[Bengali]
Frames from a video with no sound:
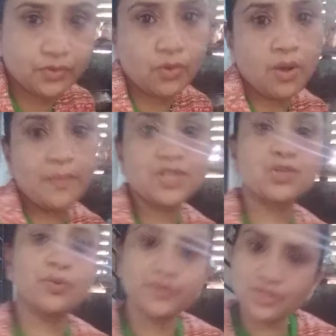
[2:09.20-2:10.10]
তো আমার
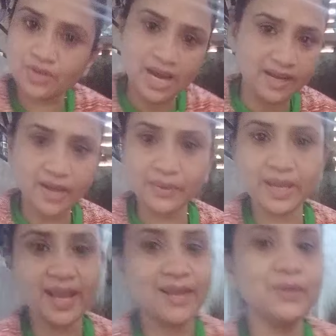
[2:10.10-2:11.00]
সবজিও কাটা
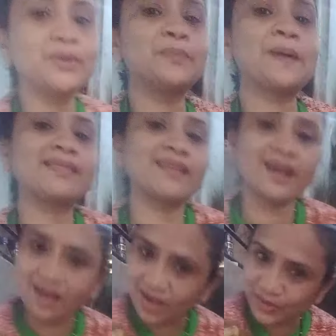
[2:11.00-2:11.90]
হয়ে গেল পান্তা
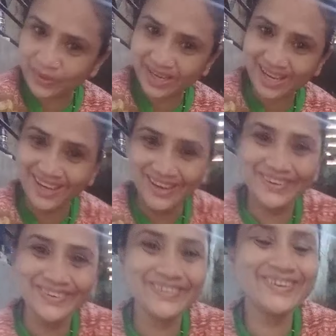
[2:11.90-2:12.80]
খাওয়া হয়ে গেল
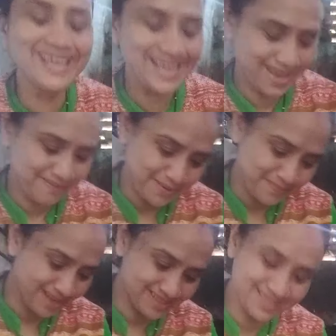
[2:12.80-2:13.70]
এবারে
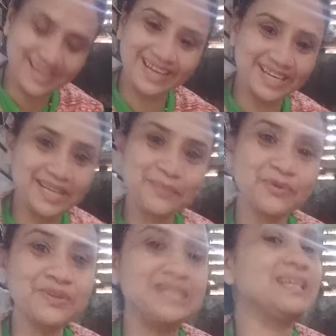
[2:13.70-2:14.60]
মাছটা কেটে নেব
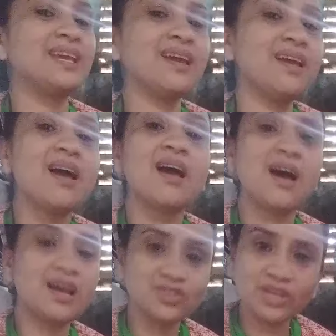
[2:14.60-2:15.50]
নিয়ে
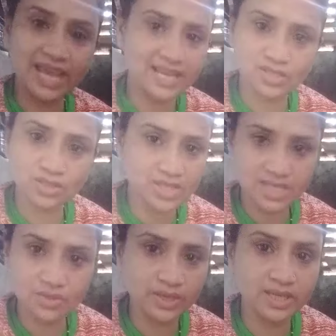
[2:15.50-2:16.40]
আসলে গ্যাস তো
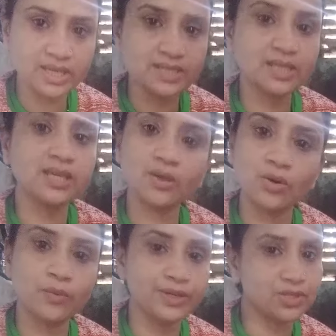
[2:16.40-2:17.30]
শেষ হয়ে গিয়েছে কি
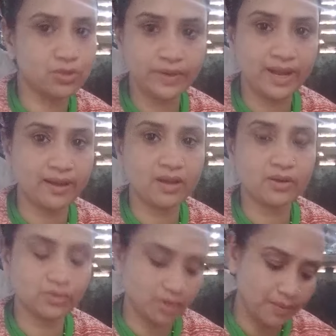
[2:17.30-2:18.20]
করবো স্টোভে রান্না
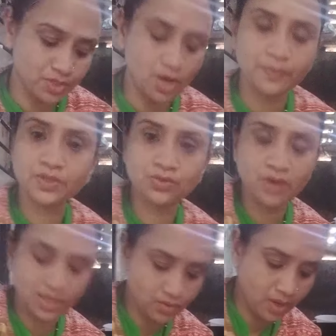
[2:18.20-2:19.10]
করতে হবে সব কিছু
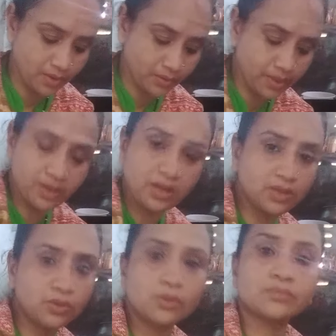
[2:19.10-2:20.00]
না জোগাড় করে নিলে
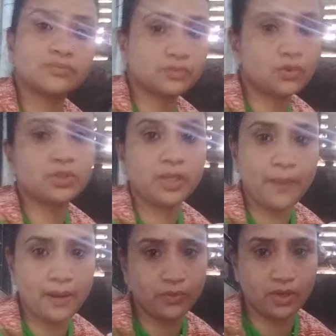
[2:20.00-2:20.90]
তো করতে
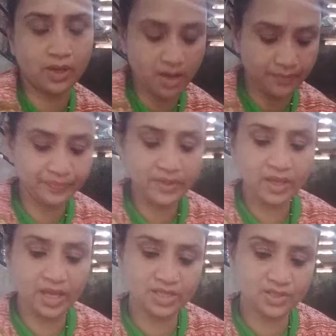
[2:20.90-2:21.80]
পারবো না না
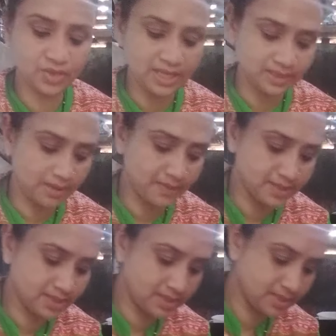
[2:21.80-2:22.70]
এই যে কাতলা মাছ
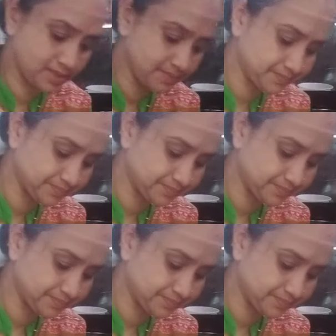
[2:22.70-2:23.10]
এনেছি